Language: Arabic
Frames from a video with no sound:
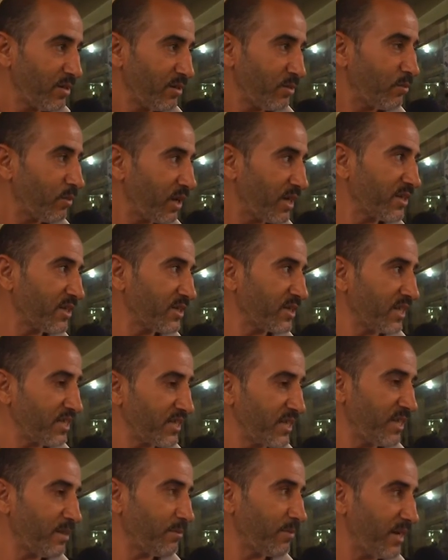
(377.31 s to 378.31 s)
وبعد رجعت
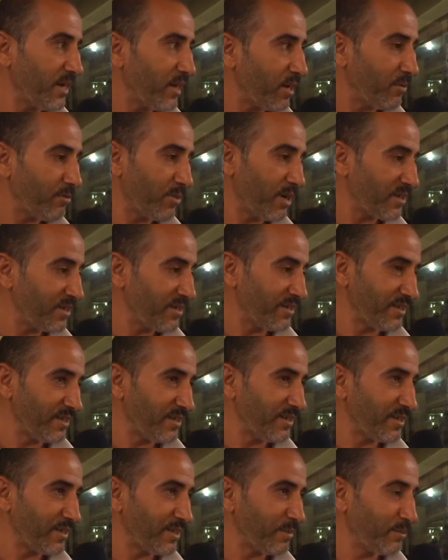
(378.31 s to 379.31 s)
نادم عليها وبعد
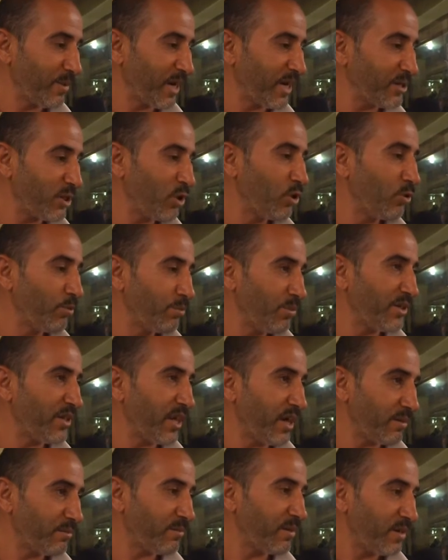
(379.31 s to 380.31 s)
بعد اللوم
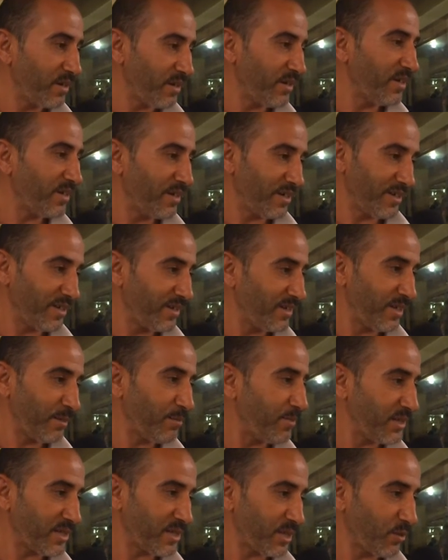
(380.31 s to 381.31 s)
بدعه ما
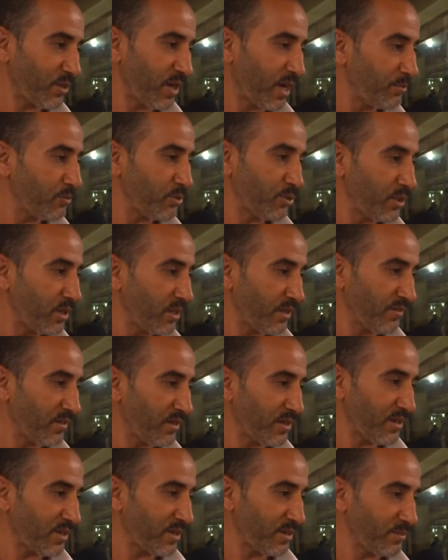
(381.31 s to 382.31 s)
لبس الحمد لله
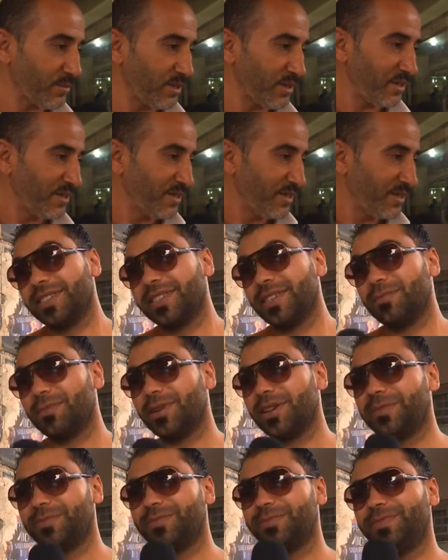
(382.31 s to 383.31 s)
بفضل ربي صبر